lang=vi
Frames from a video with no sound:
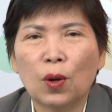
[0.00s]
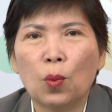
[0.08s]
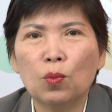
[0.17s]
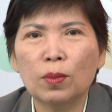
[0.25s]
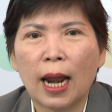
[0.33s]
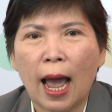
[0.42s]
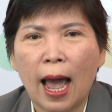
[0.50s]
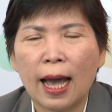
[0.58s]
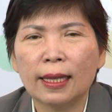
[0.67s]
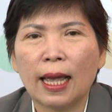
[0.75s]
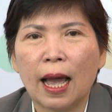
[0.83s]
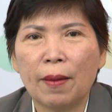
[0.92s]
cũng
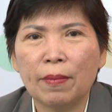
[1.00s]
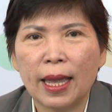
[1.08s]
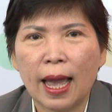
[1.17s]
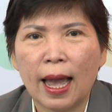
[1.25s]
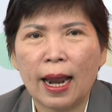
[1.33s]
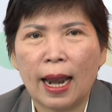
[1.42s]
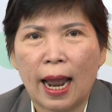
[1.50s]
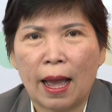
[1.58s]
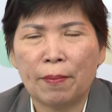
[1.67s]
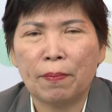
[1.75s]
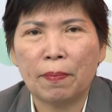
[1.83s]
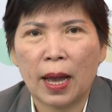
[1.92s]
đã tham gia
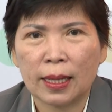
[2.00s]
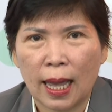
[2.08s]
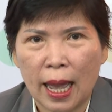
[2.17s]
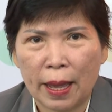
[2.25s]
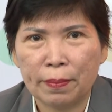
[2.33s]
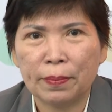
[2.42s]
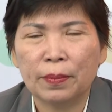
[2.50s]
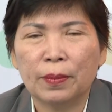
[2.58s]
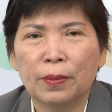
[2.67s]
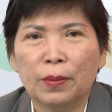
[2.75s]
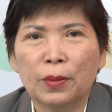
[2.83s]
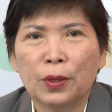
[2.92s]
làm part time
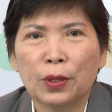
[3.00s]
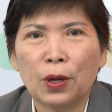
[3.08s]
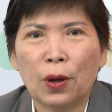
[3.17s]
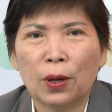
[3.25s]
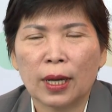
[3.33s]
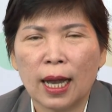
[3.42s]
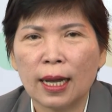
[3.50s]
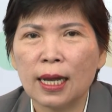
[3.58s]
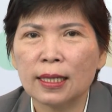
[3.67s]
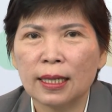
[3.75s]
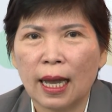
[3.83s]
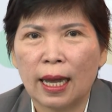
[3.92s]
cho các
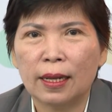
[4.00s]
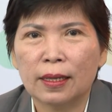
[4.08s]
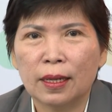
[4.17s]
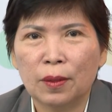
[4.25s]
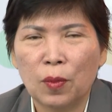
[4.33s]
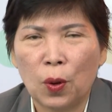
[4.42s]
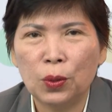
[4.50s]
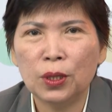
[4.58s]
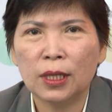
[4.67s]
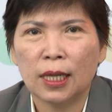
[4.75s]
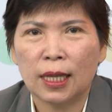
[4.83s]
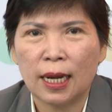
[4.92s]
khách sạn từ 4
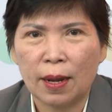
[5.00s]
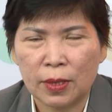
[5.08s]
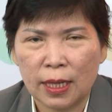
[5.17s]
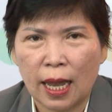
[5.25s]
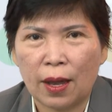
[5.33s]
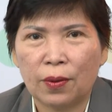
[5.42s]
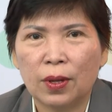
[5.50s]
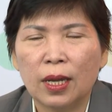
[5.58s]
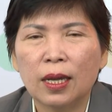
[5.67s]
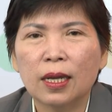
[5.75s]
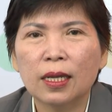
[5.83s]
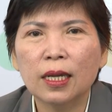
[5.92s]
tới 5 sao
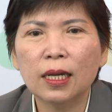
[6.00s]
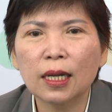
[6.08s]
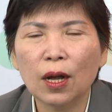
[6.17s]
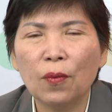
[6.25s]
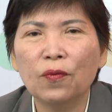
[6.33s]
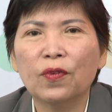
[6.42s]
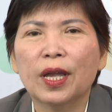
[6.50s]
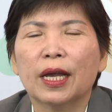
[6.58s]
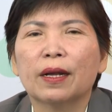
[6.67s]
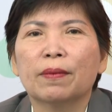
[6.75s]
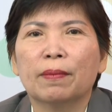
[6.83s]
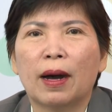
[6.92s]
những công
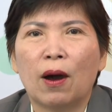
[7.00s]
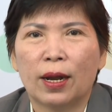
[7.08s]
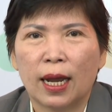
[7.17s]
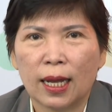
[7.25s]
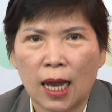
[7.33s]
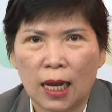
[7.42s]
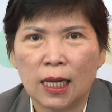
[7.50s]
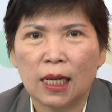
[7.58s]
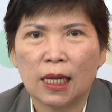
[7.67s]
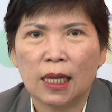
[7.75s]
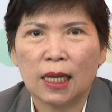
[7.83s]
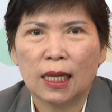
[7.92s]
việc mà họ đang cần
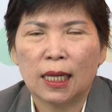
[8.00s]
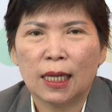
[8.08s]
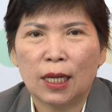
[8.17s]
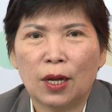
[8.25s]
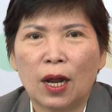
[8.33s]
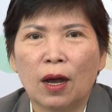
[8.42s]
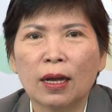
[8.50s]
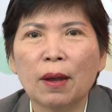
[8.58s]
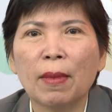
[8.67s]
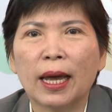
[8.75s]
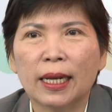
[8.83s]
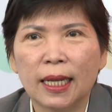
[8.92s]
do đó các
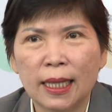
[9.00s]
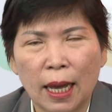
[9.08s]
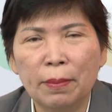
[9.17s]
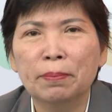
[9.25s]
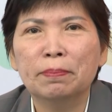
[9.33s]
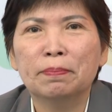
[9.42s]
bạn yên tâm.